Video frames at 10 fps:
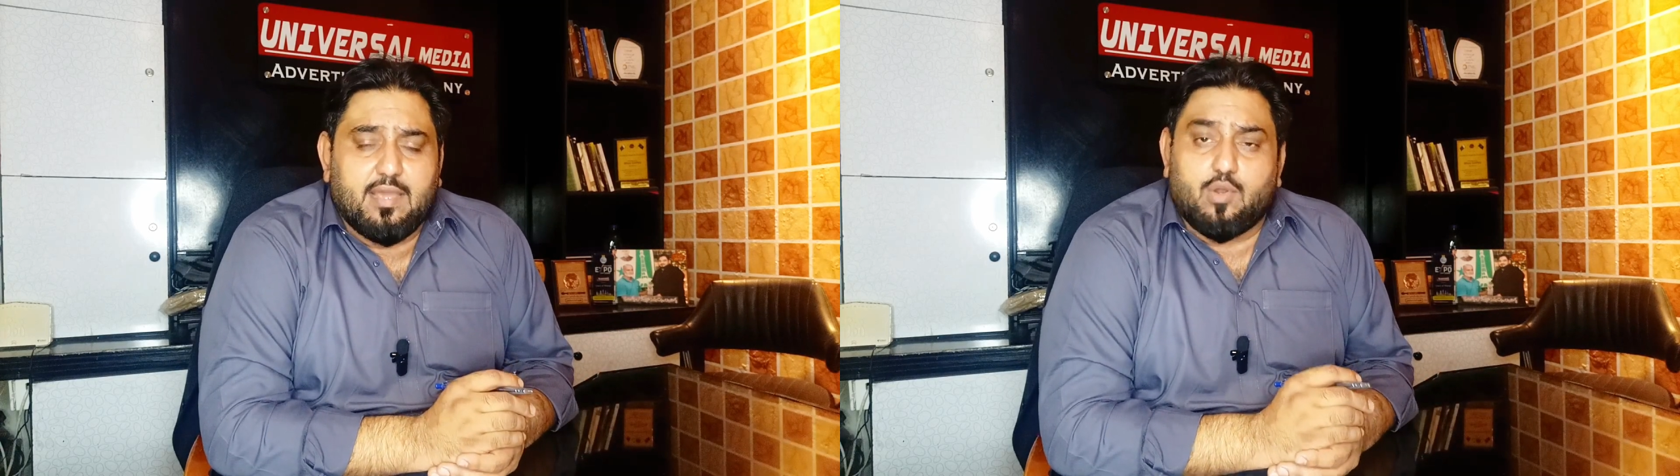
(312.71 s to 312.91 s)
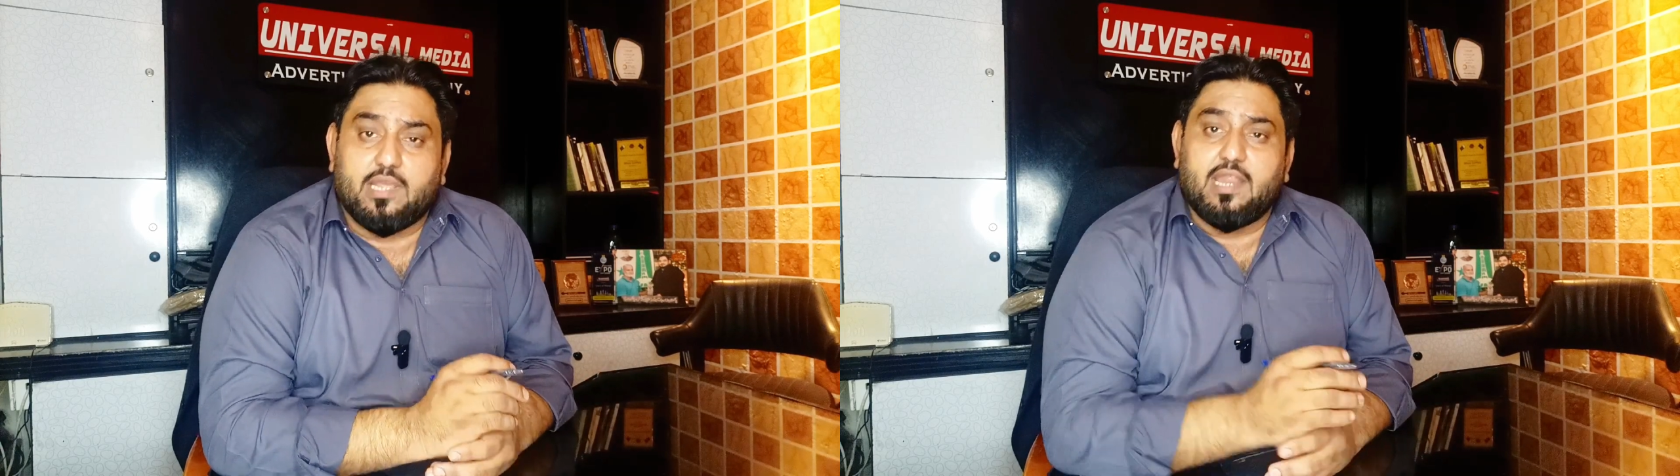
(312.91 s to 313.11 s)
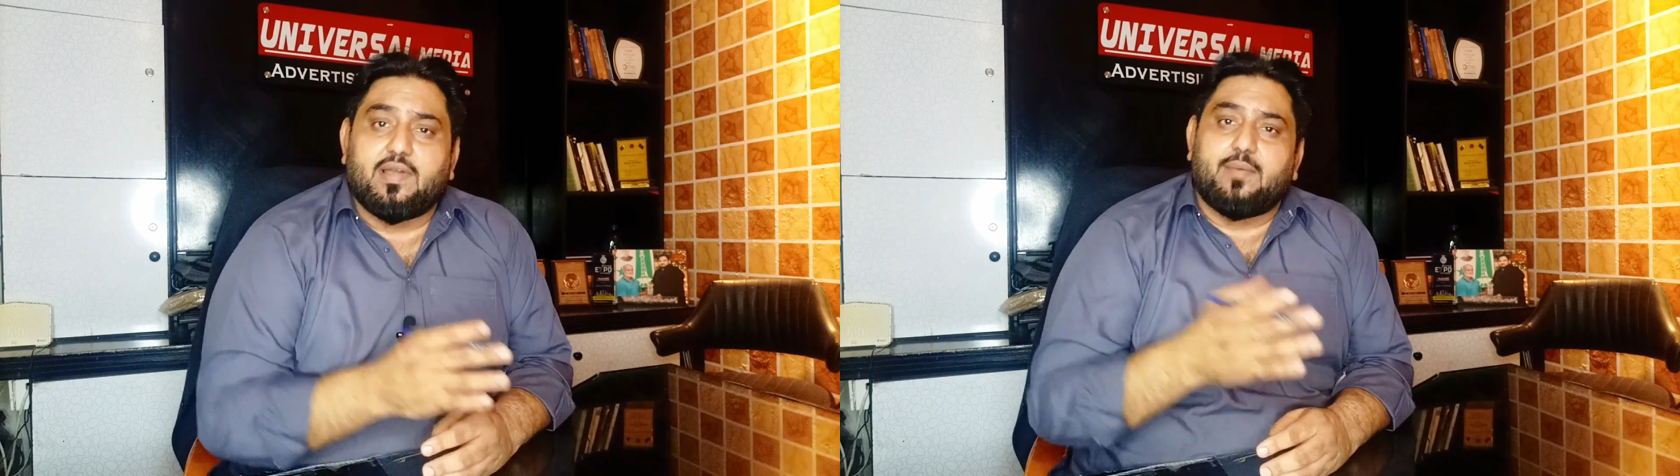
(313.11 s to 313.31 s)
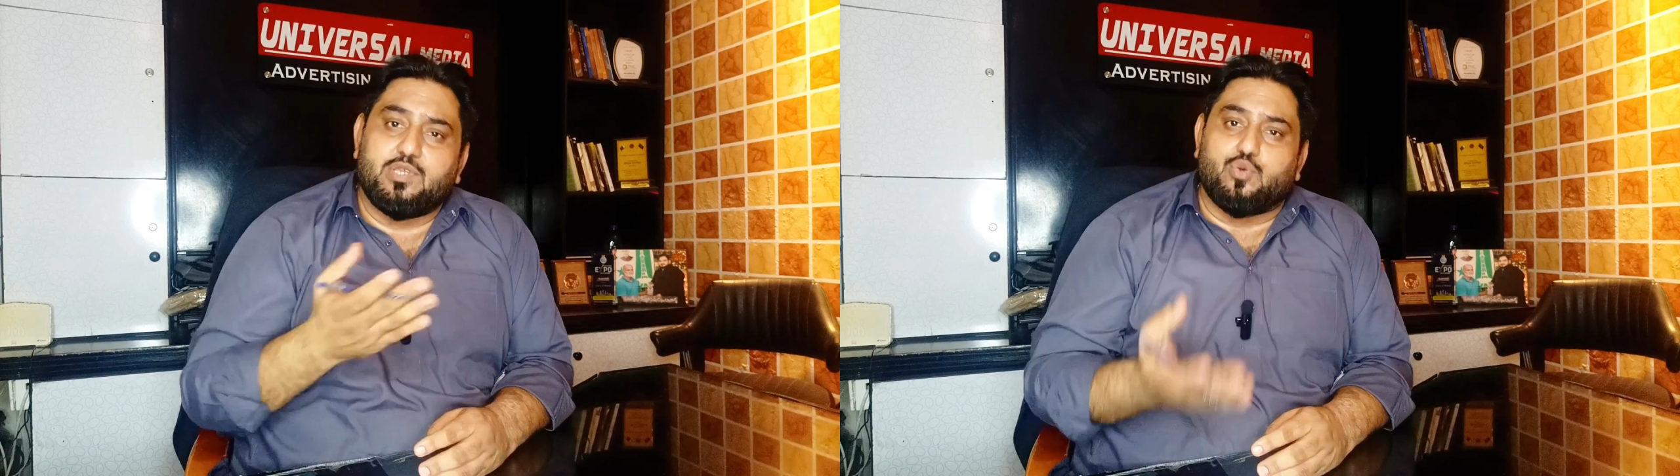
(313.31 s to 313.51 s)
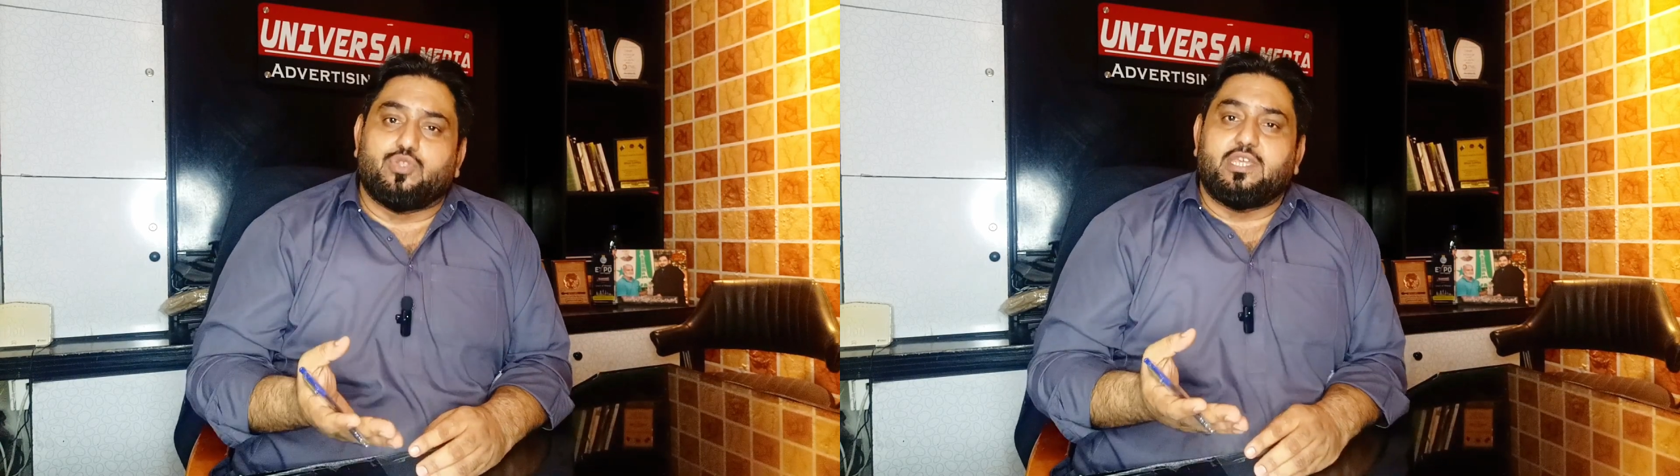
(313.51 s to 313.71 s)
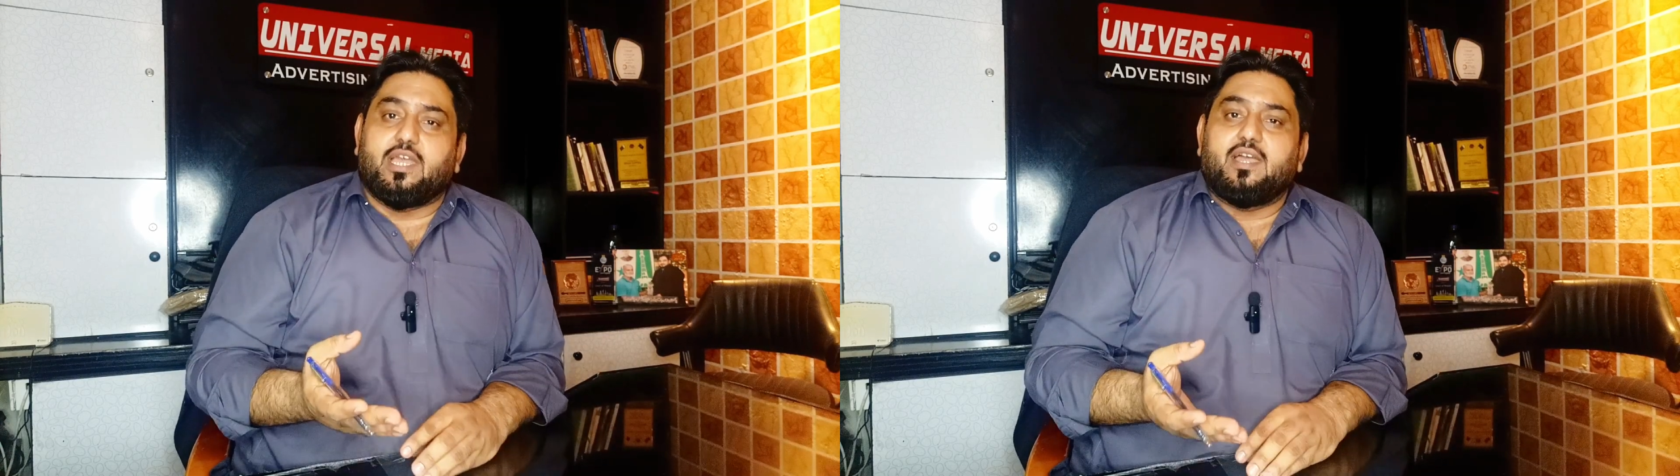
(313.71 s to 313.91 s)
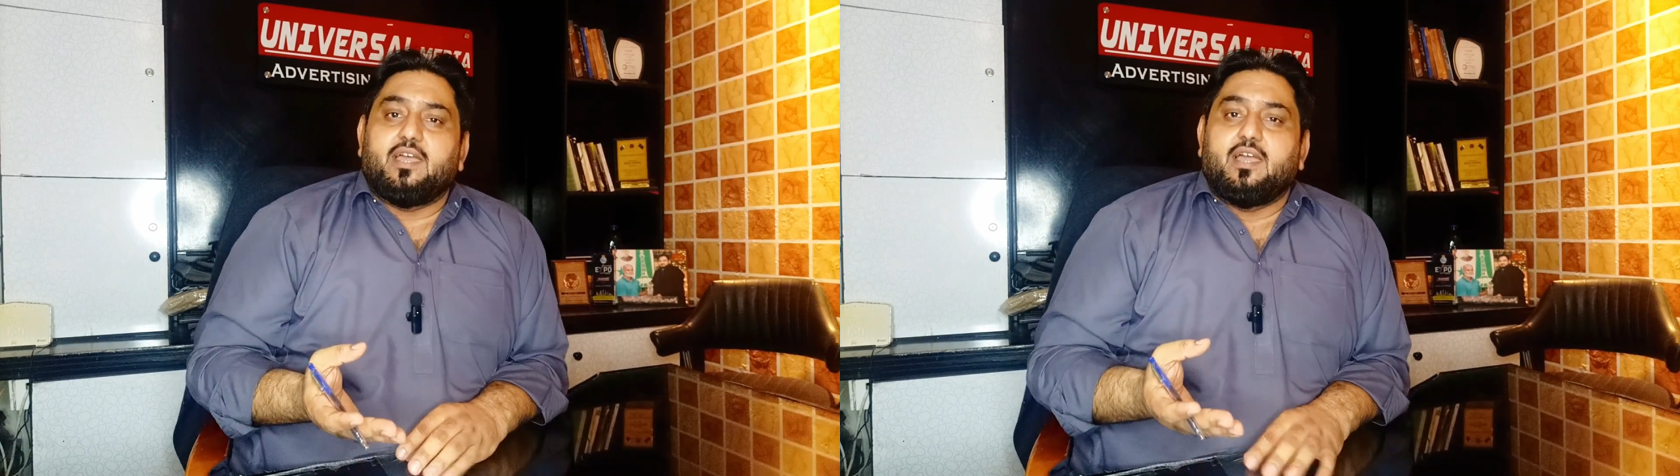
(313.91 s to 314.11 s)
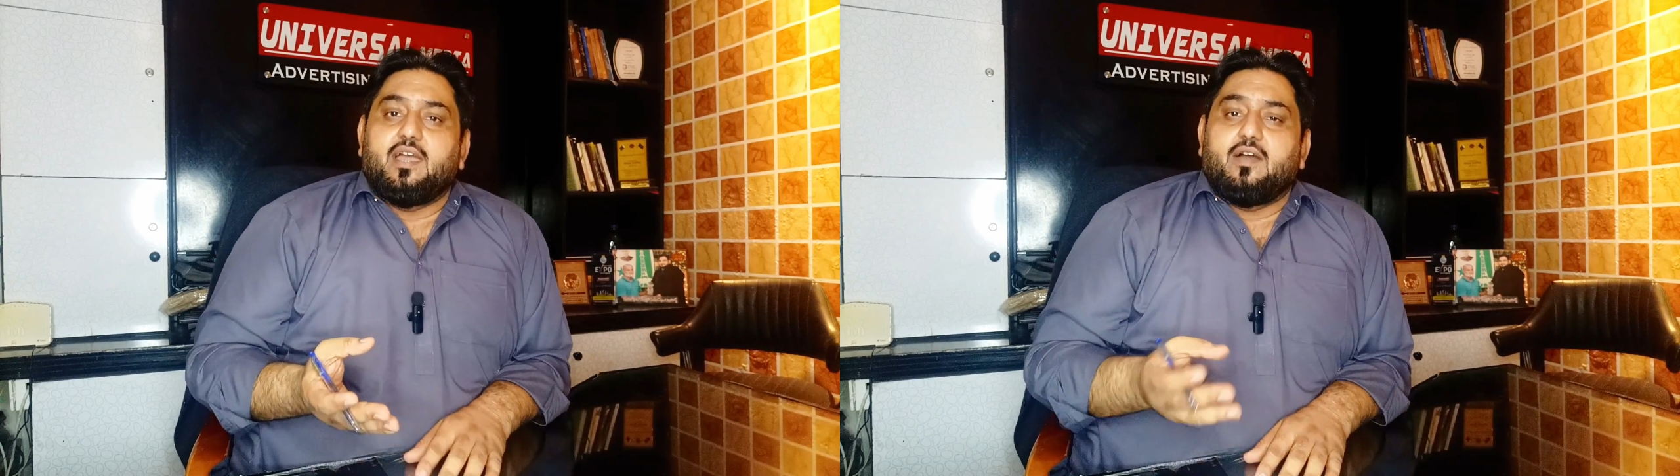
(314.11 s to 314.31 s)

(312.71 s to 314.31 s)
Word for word: ने और लिखने वाला भी यहूदी है